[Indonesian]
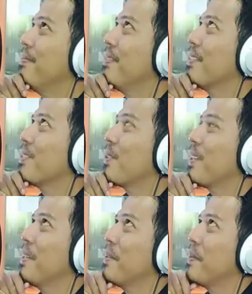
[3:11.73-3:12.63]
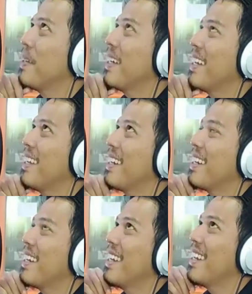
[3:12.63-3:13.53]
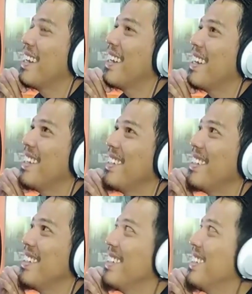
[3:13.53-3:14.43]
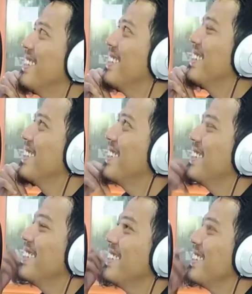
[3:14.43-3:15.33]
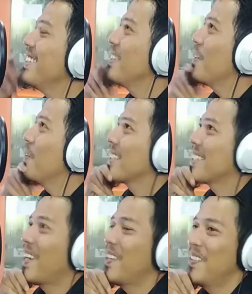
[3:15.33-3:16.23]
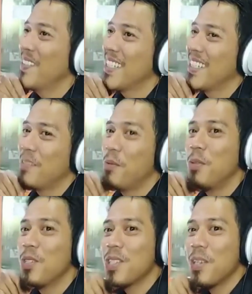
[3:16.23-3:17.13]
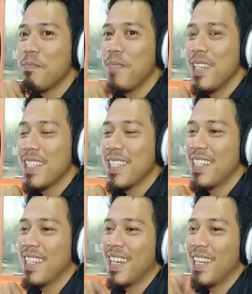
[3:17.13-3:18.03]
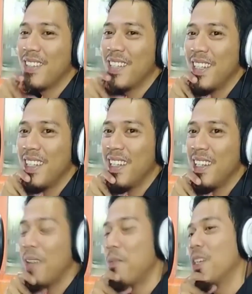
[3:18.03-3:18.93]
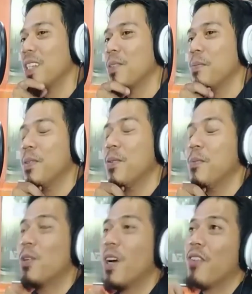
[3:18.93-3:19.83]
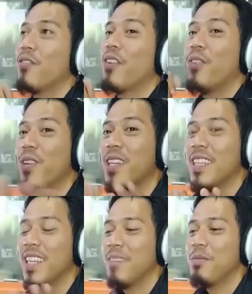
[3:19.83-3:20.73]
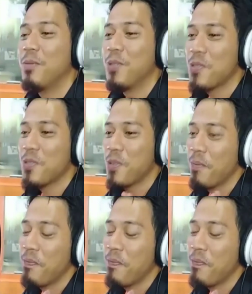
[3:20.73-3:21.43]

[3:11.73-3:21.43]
sore yo mah arek neangan uh, nan kolak cau misalnya bubur sop biasa kalau di Labuan itu menu buka favorit ya bubur sop